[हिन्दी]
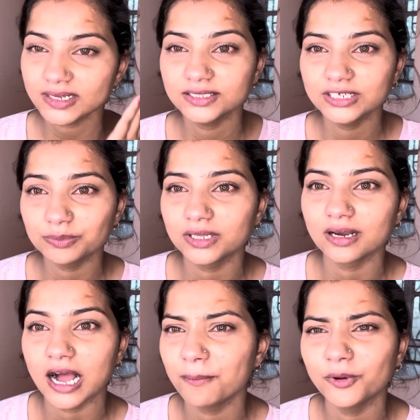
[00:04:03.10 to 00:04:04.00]
जब तक
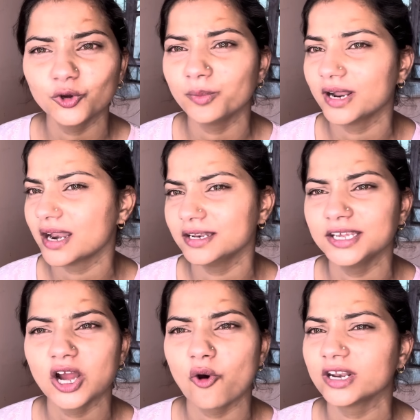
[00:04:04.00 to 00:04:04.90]
आप मेरे को मनाने
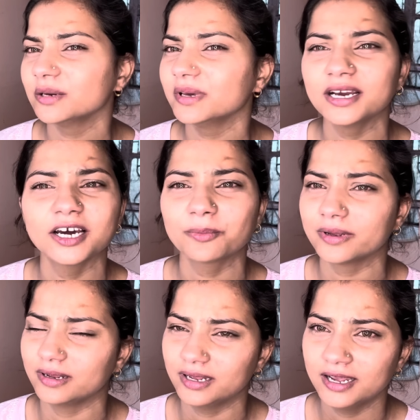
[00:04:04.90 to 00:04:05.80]
नहीं आओगे ना मेरे घर पे
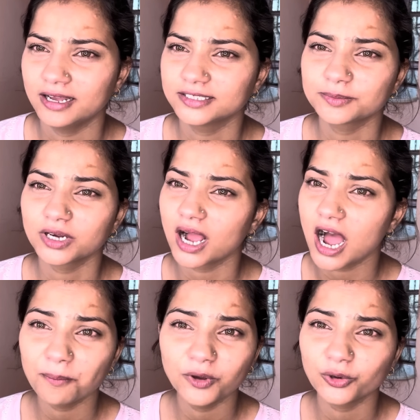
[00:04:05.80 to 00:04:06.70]
जब तक
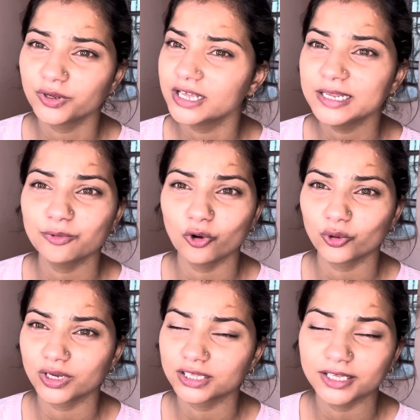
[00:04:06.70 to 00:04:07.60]
आप मेरे को ये नहीं
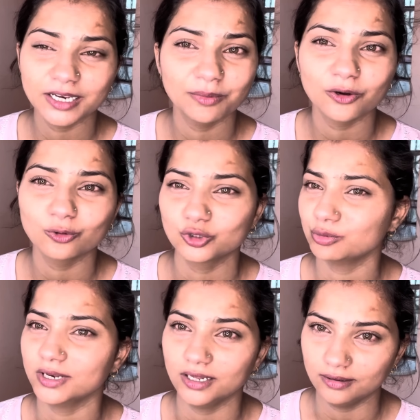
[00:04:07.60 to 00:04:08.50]
बोलोगे कि तेरे बिना कुछ
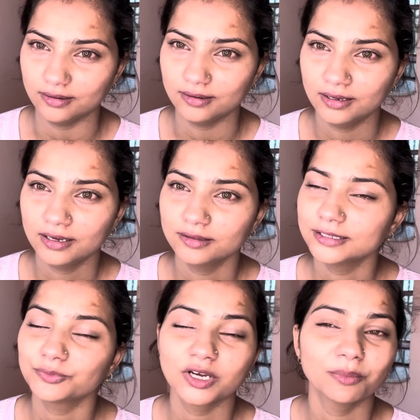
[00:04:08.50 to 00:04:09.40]
भी नहीं है
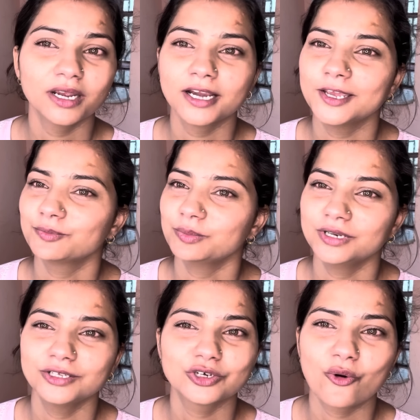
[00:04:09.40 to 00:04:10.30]
तब तक मैं कहीं पे भी
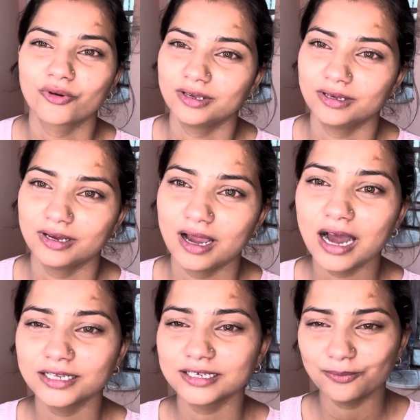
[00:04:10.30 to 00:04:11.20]
नहीं जाऊंगी
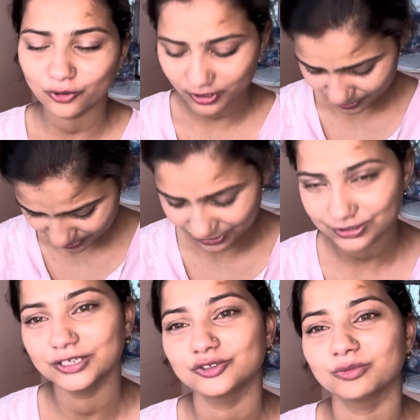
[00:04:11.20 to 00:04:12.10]
आज आपको इस
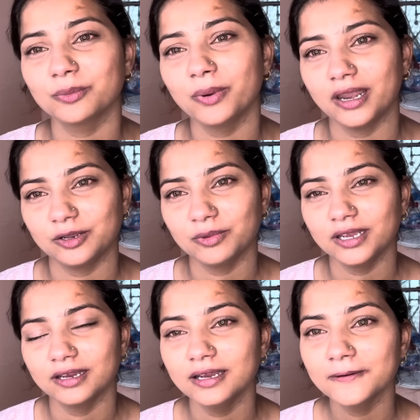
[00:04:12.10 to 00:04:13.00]
बच्ची की जो मेरे पेट में
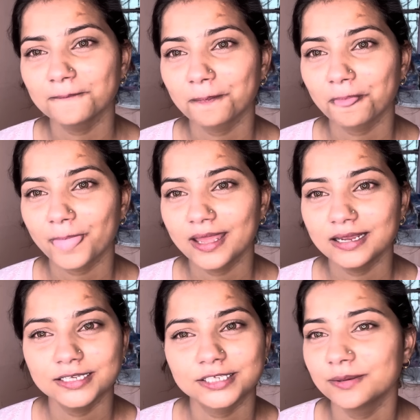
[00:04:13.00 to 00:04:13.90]
है
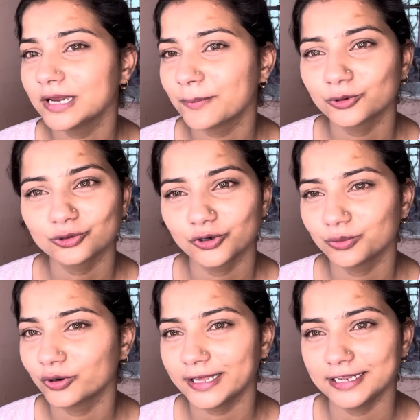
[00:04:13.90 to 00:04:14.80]
इसकी भी आपको थोड़ी
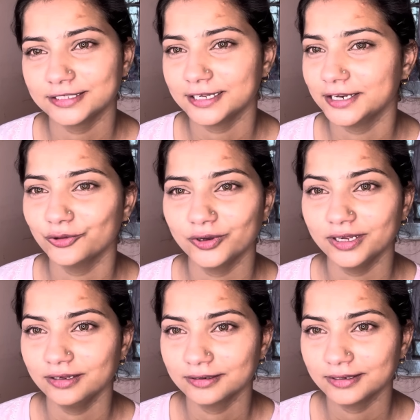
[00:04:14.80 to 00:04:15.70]
बहुत टेंशन नहीं हुई
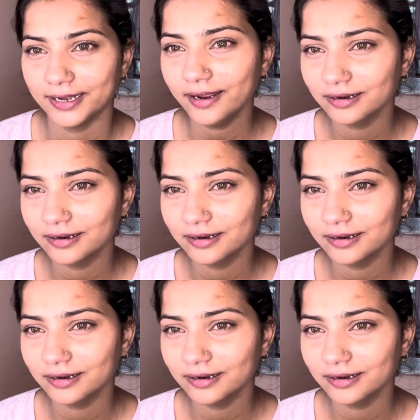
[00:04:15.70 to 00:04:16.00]
है